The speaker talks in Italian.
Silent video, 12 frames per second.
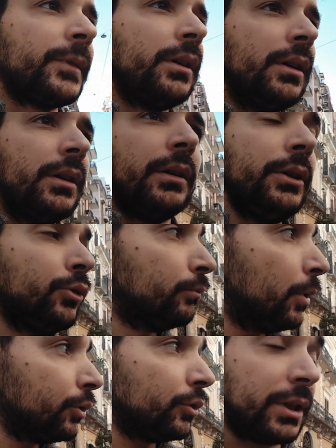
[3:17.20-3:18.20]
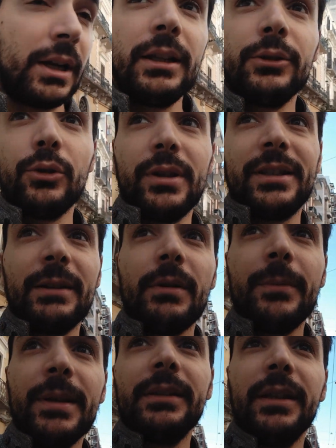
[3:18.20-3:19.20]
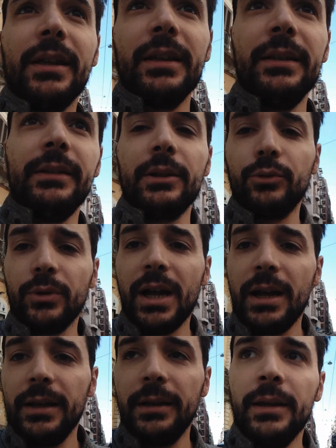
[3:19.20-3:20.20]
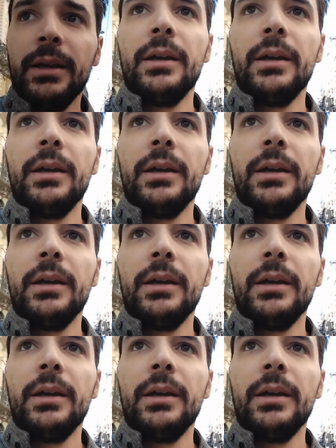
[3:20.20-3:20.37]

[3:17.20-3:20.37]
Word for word: Eh, in un modo tra l'altro estremamente innaturale,